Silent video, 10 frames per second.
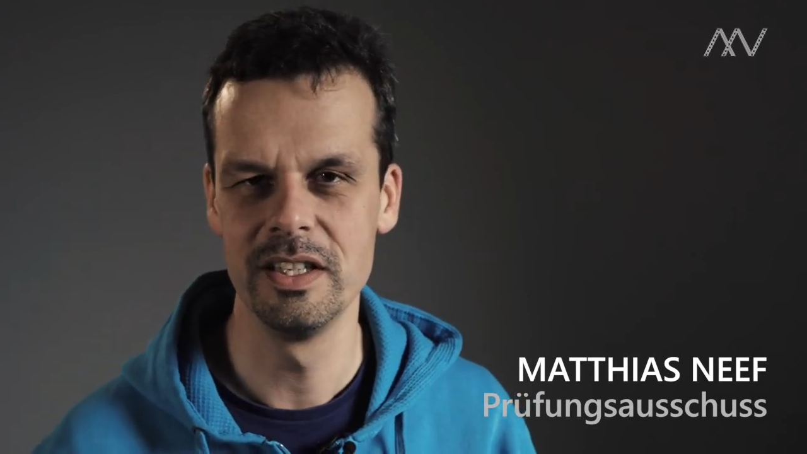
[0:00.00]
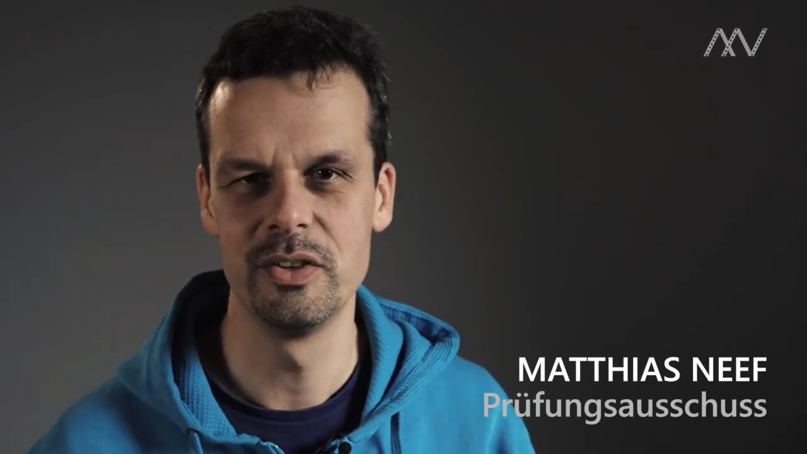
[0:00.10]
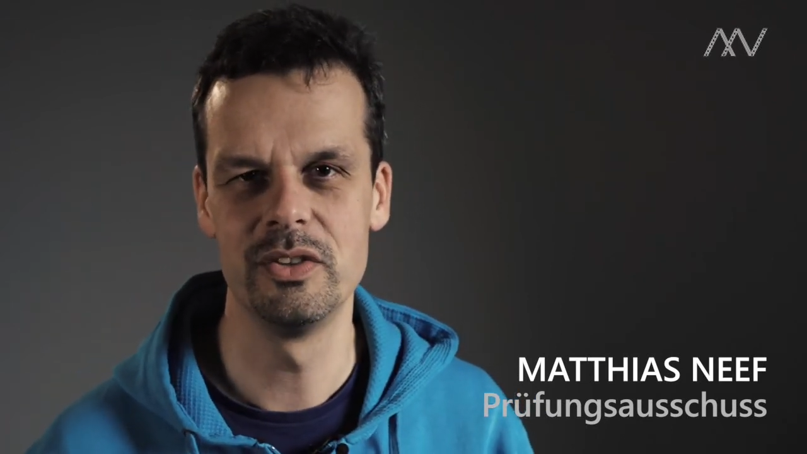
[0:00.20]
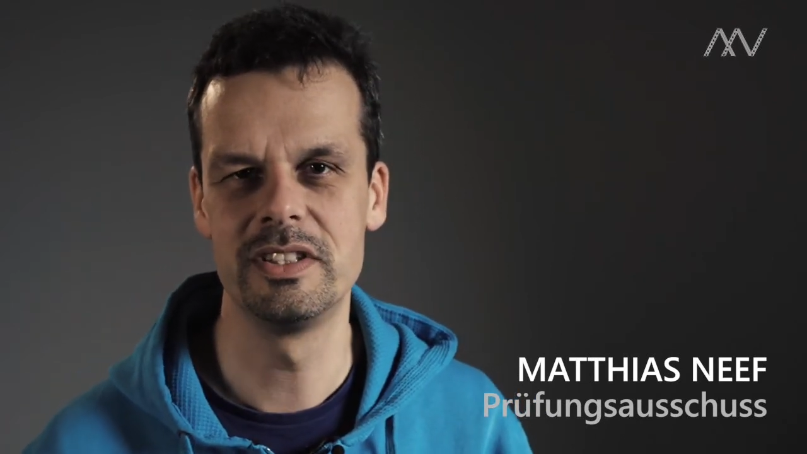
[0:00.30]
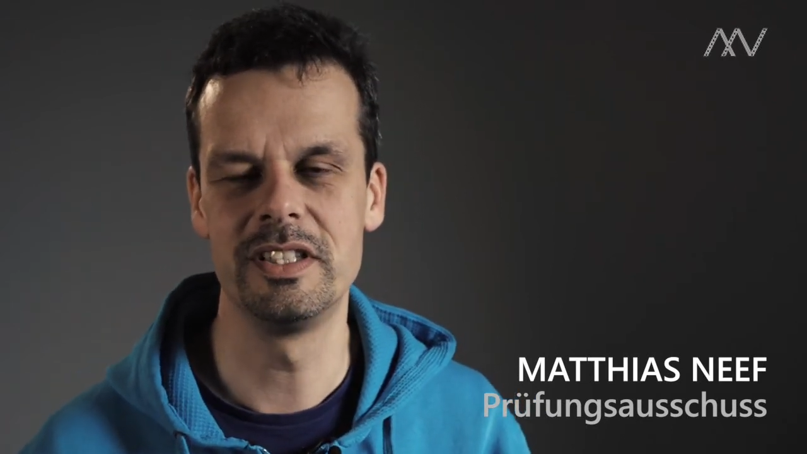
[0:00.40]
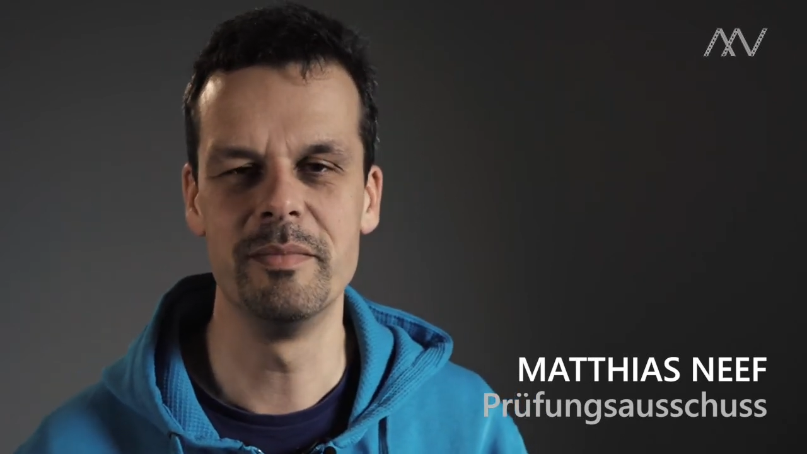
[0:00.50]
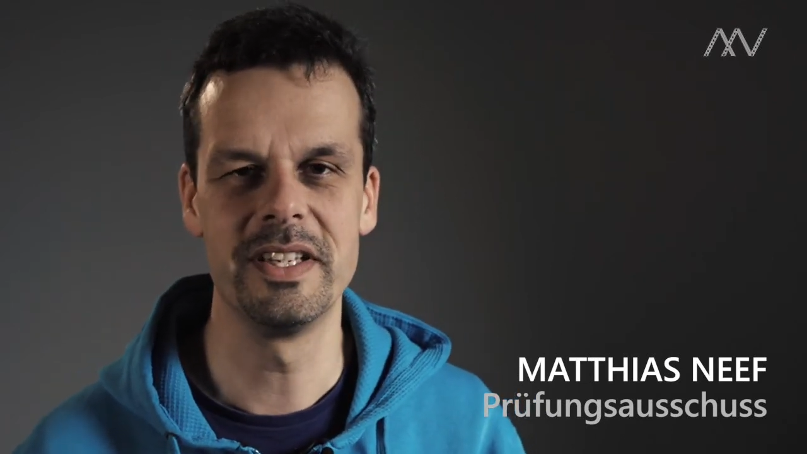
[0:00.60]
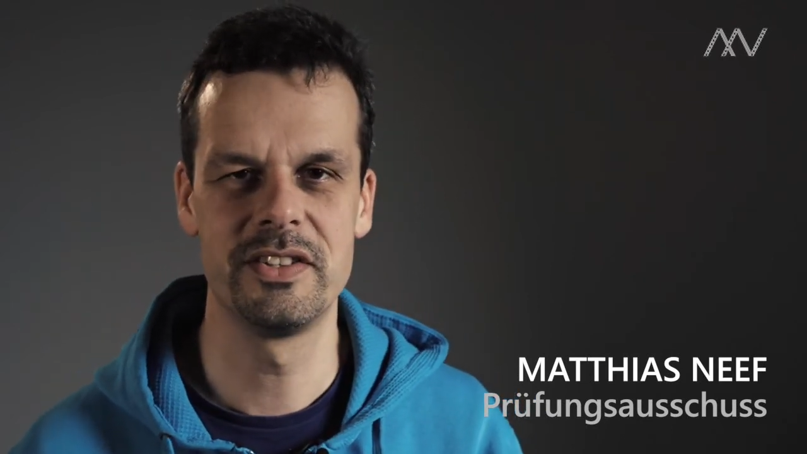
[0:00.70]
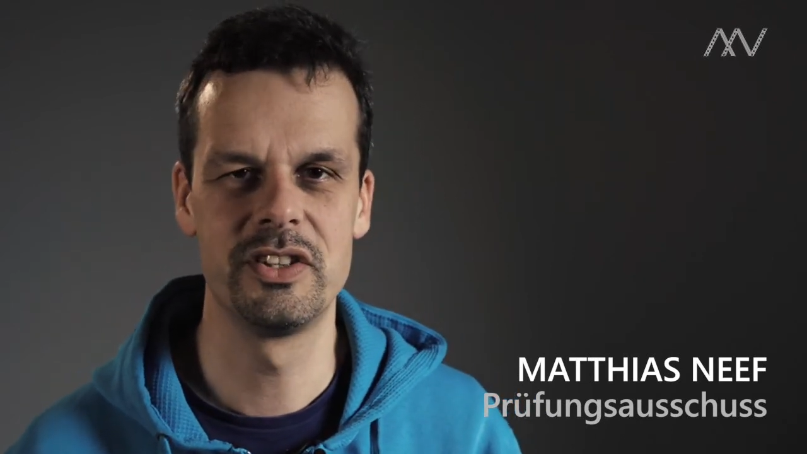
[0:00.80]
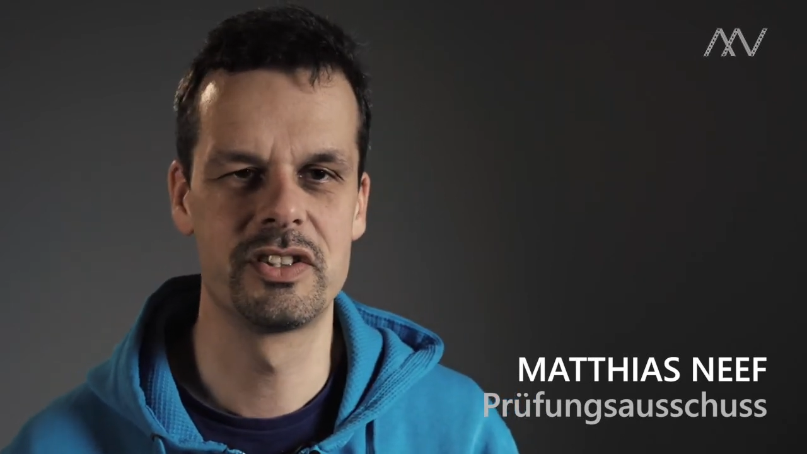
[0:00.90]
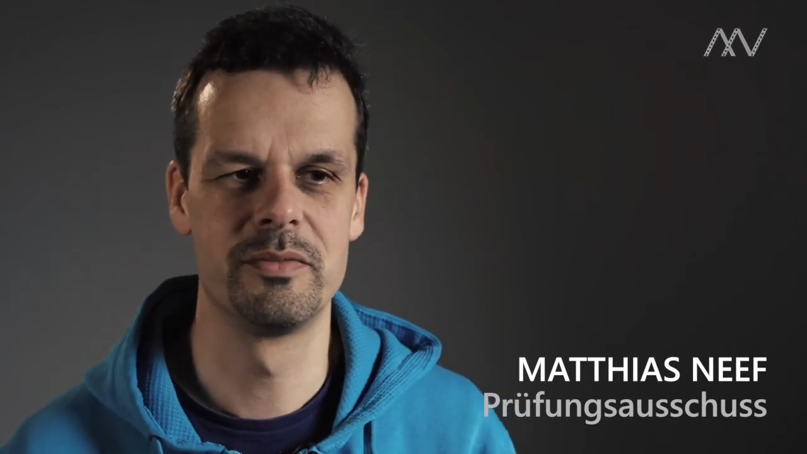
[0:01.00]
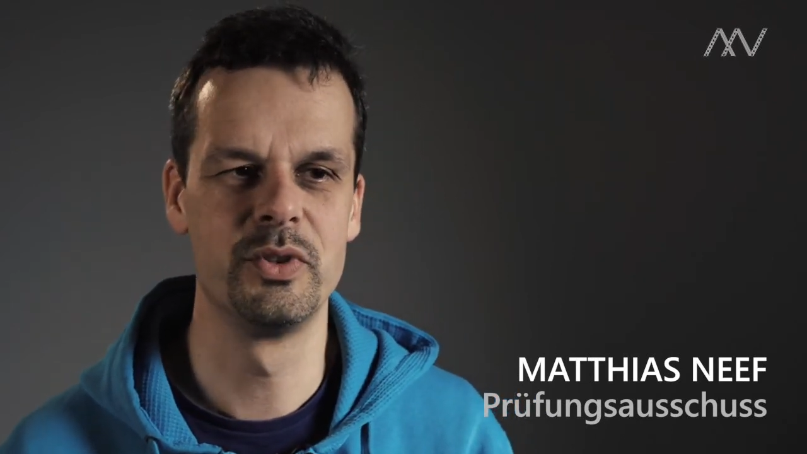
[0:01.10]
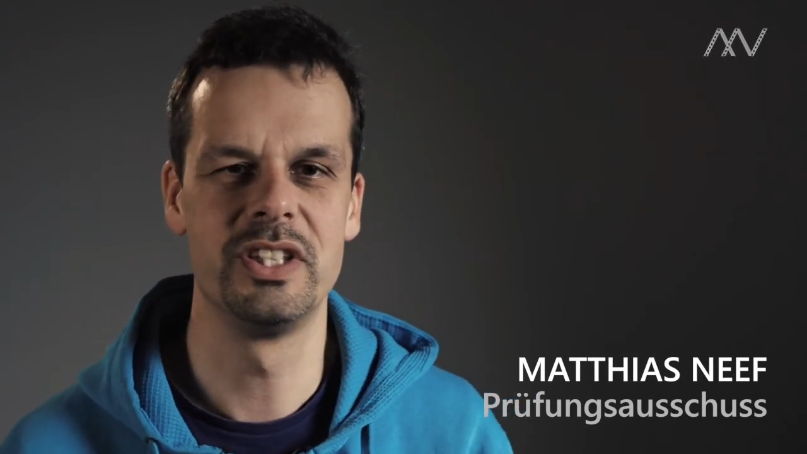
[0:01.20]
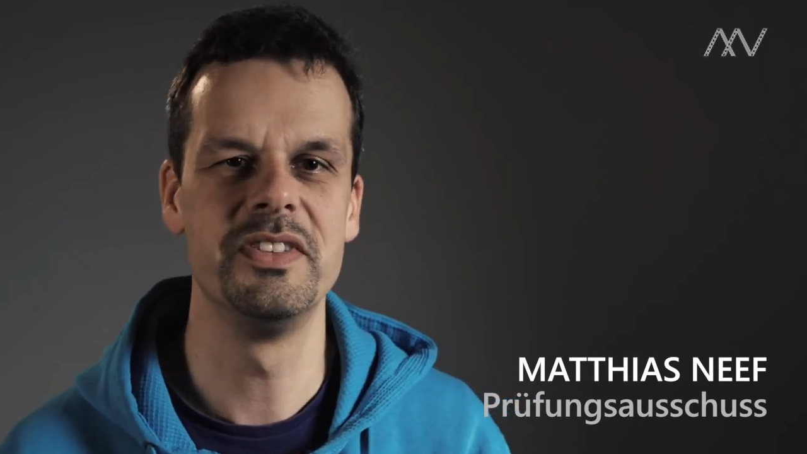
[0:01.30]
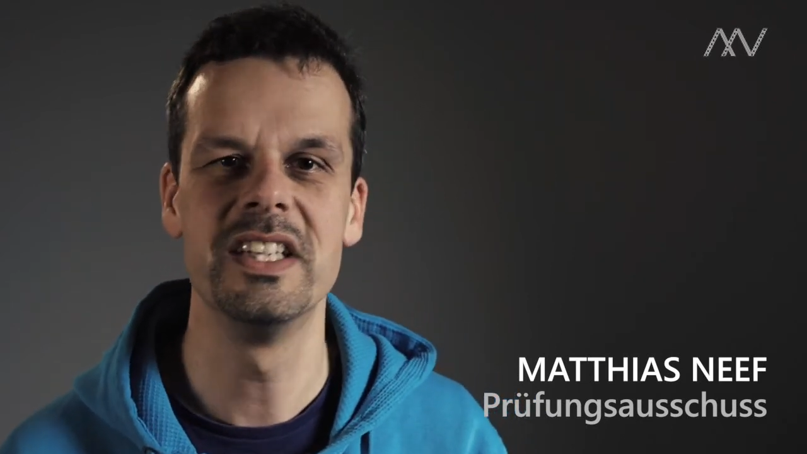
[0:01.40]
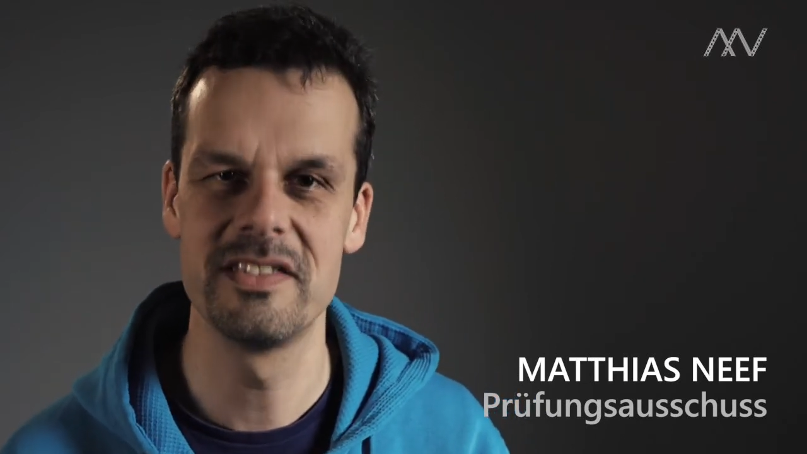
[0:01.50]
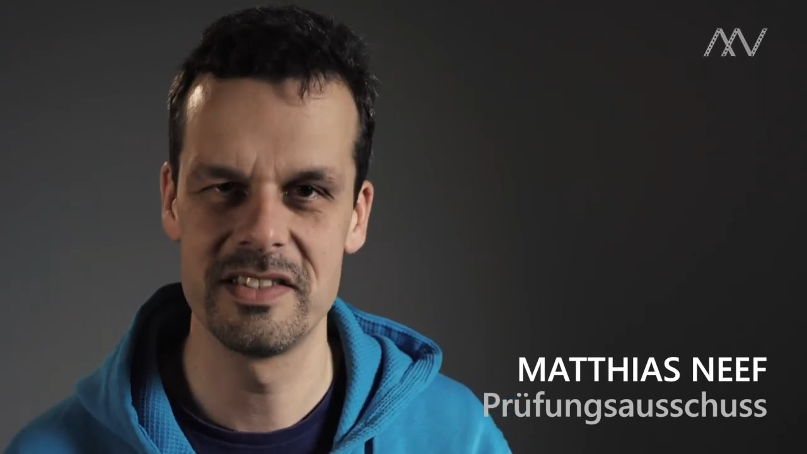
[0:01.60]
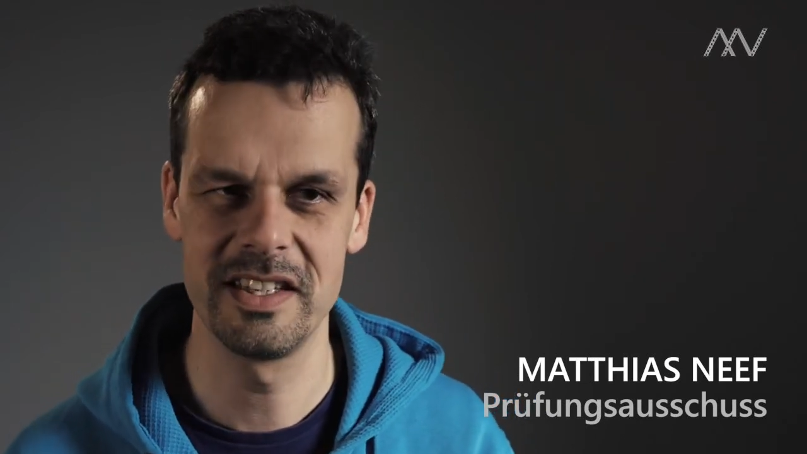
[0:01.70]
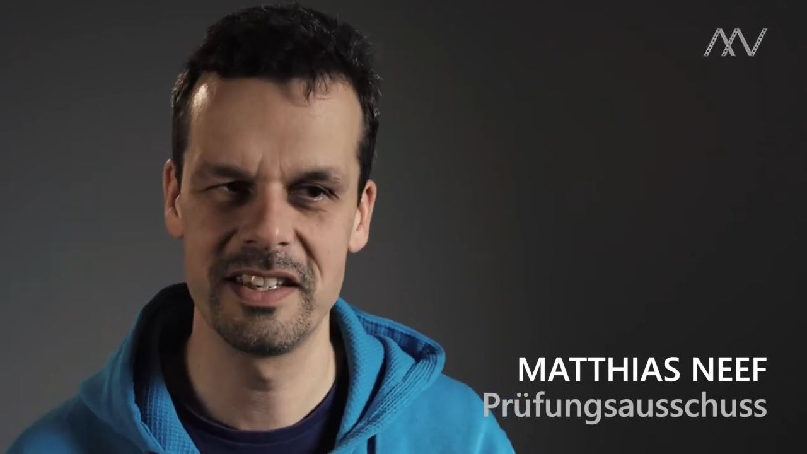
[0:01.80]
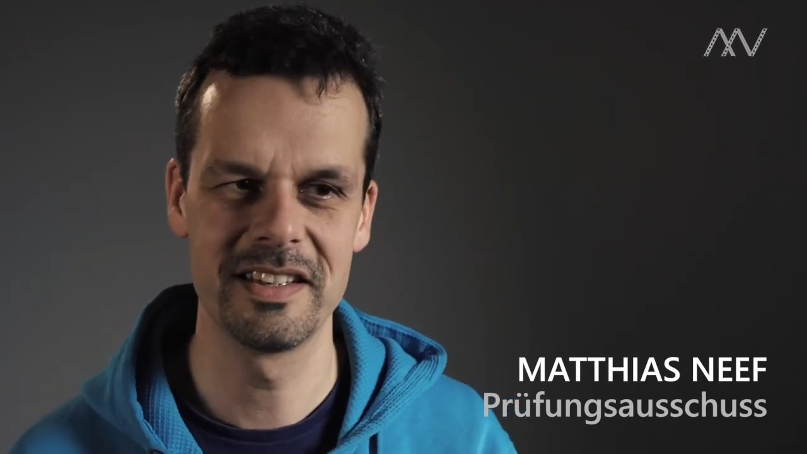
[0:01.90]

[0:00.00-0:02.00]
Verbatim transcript: Und die Message, motivieren Sie sich,